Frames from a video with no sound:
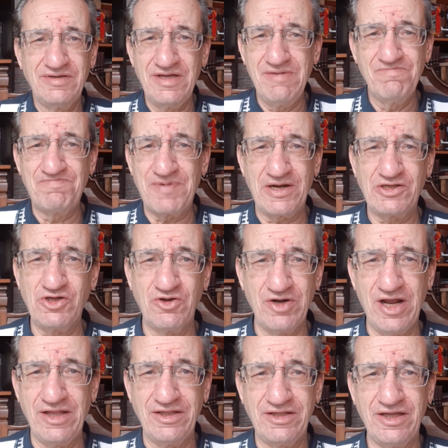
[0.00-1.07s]

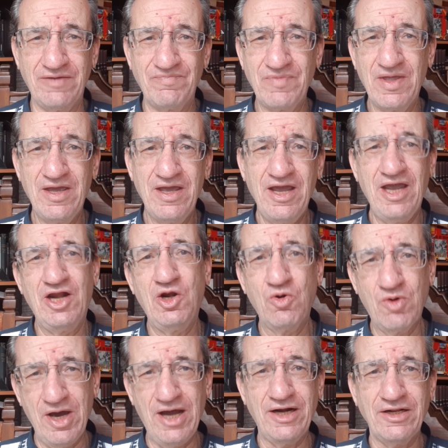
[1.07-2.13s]
impresionante, en
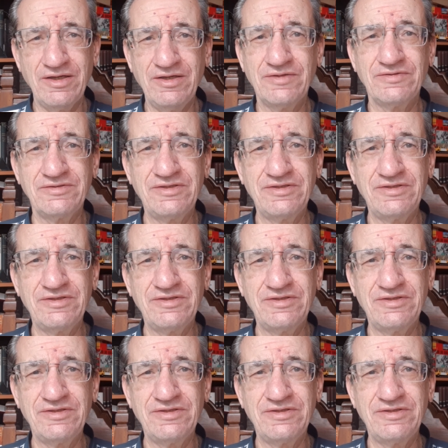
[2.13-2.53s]
lugar